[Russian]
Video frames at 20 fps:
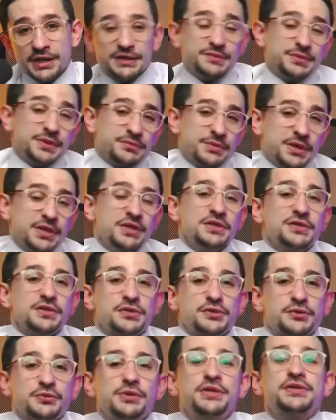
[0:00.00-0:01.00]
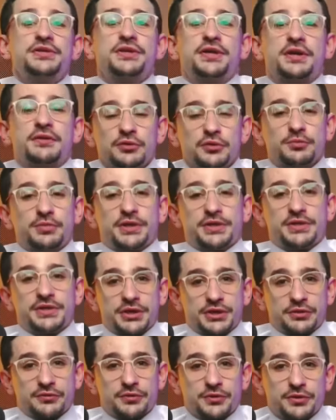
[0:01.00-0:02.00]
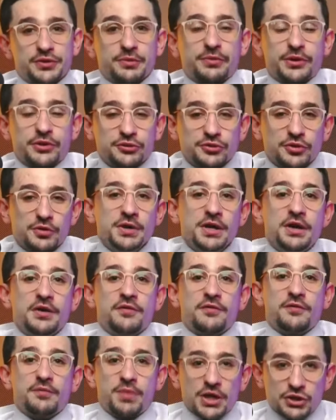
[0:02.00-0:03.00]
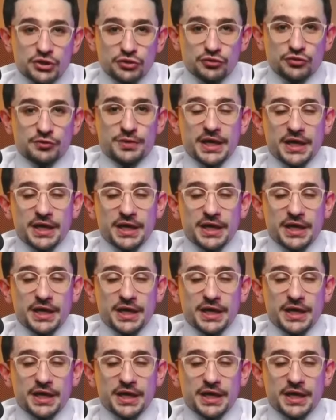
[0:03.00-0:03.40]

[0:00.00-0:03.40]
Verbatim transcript: Тем не менее, эти истории все равно просачиваются, причем в большом